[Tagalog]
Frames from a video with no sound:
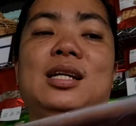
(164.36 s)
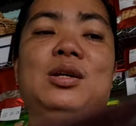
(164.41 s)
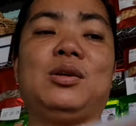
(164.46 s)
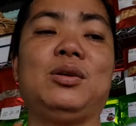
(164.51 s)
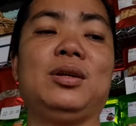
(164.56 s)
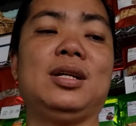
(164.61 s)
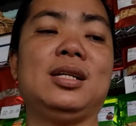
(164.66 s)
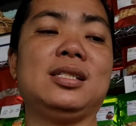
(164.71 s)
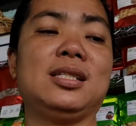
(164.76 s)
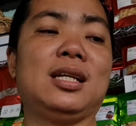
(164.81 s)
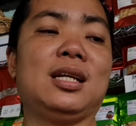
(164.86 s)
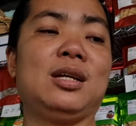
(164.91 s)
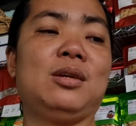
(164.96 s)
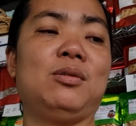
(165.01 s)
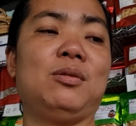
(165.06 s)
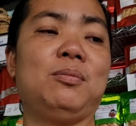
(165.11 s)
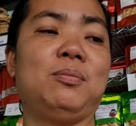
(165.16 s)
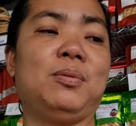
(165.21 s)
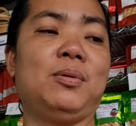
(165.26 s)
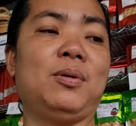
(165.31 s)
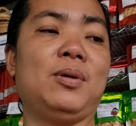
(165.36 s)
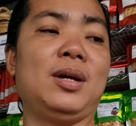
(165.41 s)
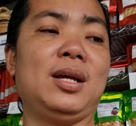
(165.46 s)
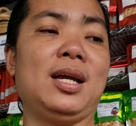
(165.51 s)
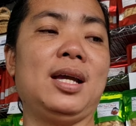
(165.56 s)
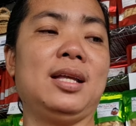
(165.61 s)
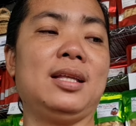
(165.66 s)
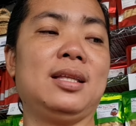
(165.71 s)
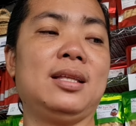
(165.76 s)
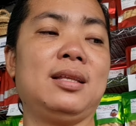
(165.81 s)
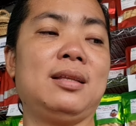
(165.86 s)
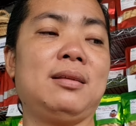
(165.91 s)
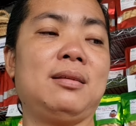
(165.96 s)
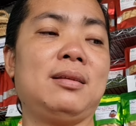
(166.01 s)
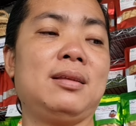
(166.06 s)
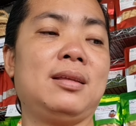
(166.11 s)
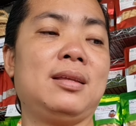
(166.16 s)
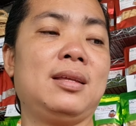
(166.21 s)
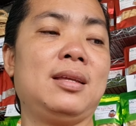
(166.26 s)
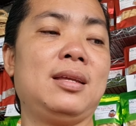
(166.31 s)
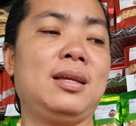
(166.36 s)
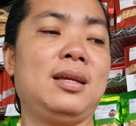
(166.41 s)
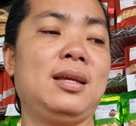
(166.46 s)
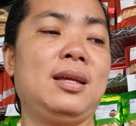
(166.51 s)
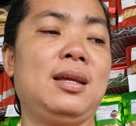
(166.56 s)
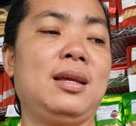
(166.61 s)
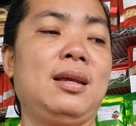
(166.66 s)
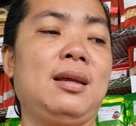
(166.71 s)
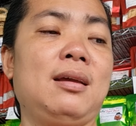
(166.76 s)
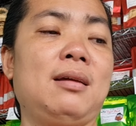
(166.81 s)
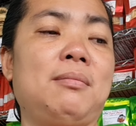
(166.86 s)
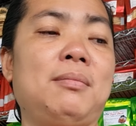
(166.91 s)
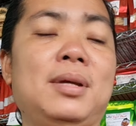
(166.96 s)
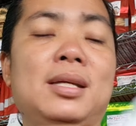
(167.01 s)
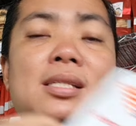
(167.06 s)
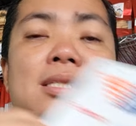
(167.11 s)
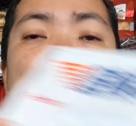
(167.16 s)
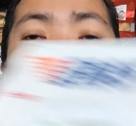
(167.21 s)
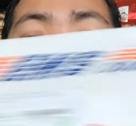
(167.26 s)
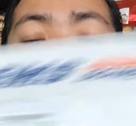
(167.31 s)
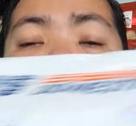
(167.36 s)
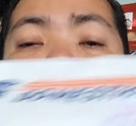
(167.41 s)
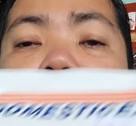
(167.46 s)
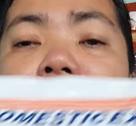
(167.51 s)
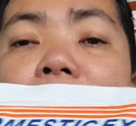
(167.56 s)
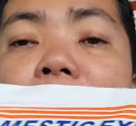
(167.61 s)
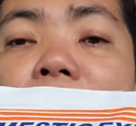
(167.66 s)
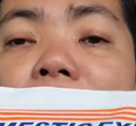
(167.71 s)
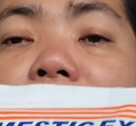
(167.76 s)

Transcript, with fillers: Secured na secure po. Ayan. Ma-stamp.